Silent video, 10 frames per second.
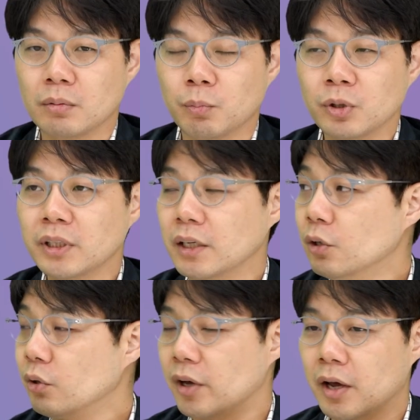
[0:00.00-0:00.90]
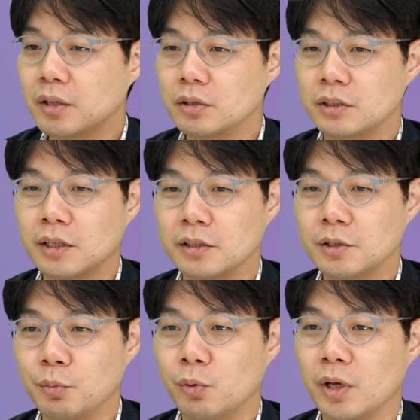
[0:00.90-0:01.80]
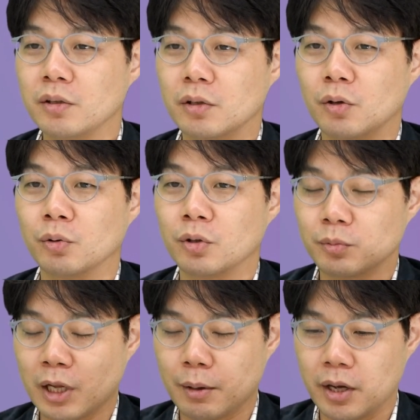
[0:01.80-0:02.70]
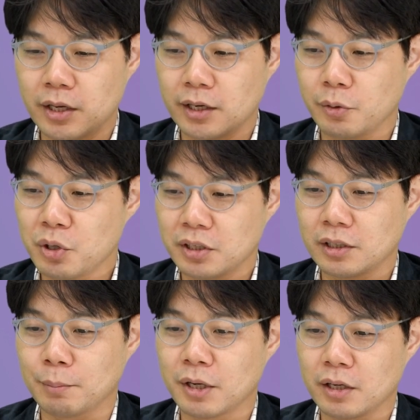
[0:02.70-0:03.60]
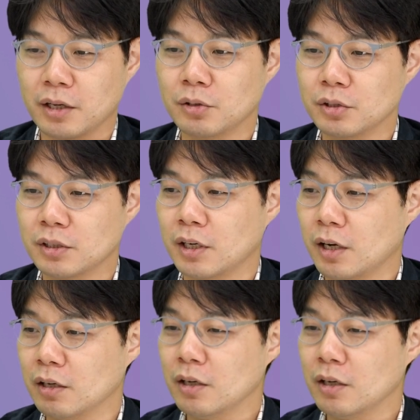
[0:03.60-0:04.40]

뭐 이제 이런 거예요. 애널리스트가 이제 뭐 예를 들어 어떤 A라는 회사를 담당하는 애널리스트가